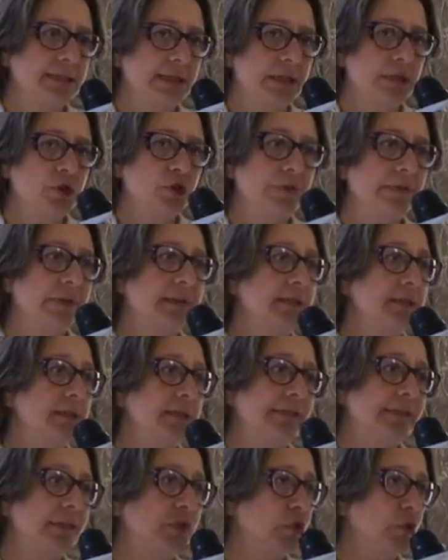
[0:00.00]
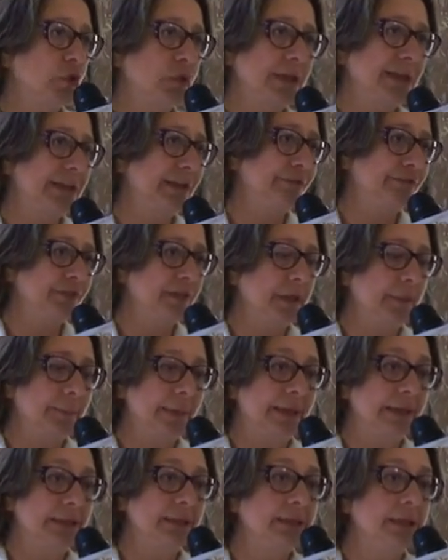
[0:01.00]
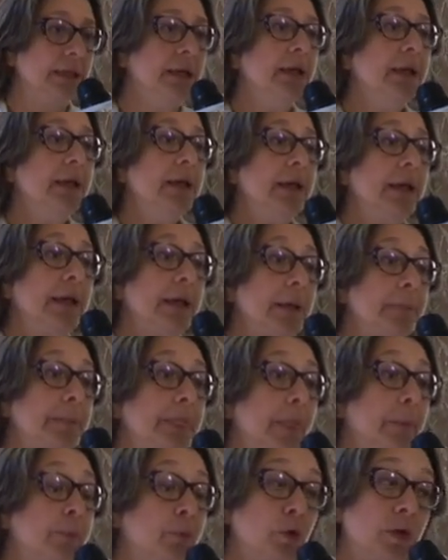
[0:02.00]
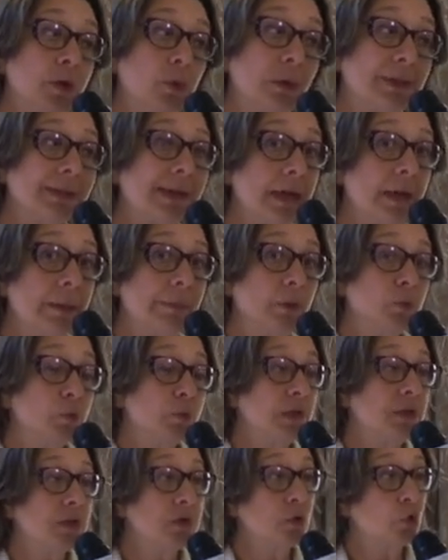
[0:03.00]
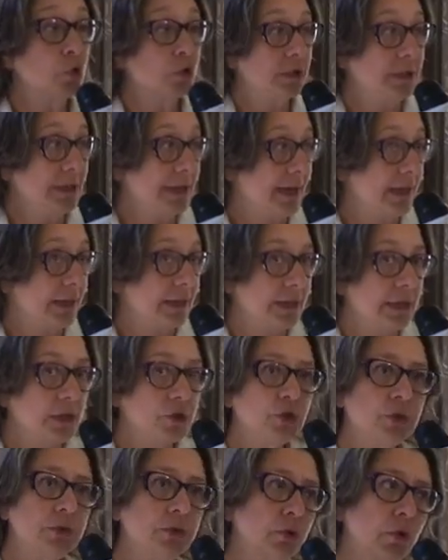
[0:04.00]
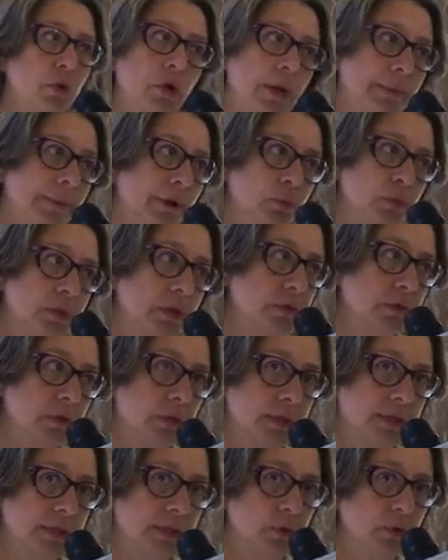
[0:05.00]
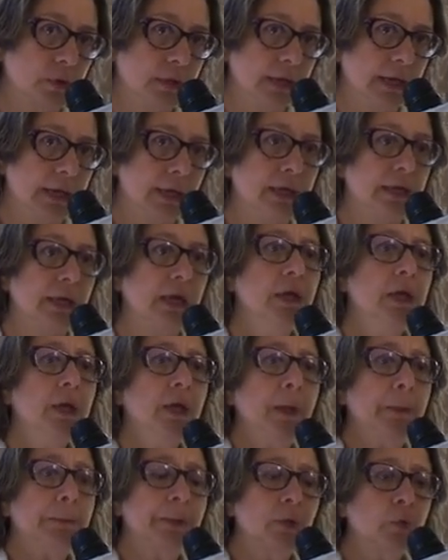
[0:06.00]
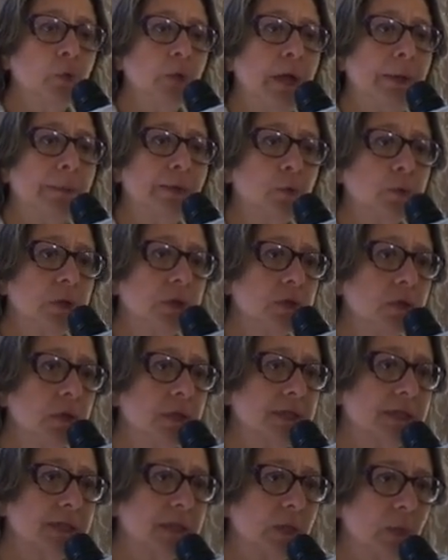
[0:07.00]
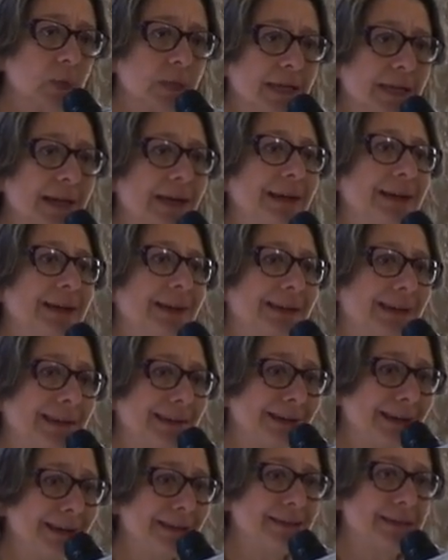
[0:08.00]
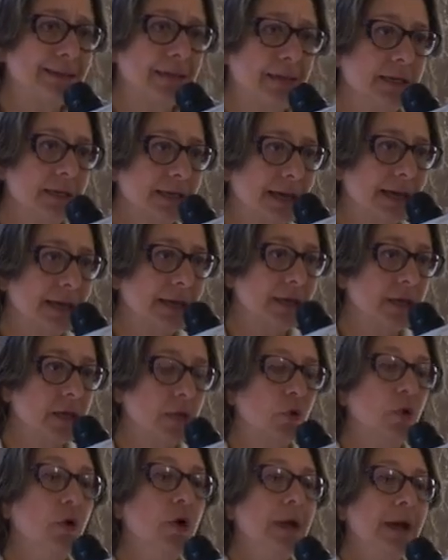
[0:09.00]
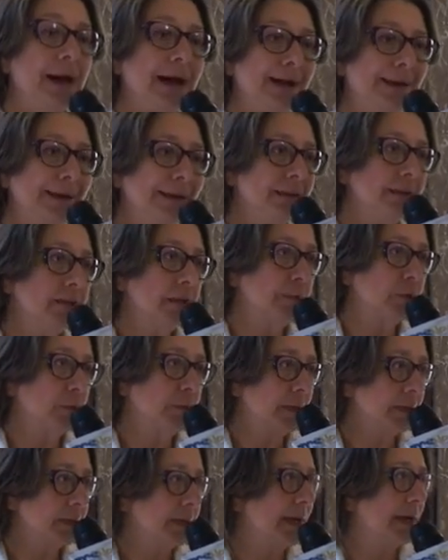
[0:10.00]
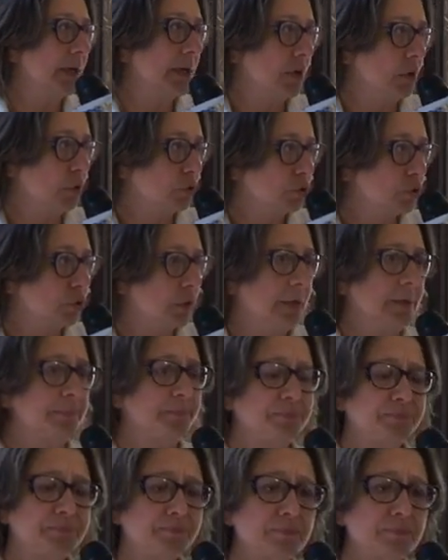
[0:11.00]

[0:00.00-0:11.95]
sia che fa, si facciano degli affidamenti, può riguardare la manutenzione ordinaria, certo non la manutenzione straordinaria straordinaria. Per cui la manutenzione straordinaria che resta in carico all'ente proprietario, cioè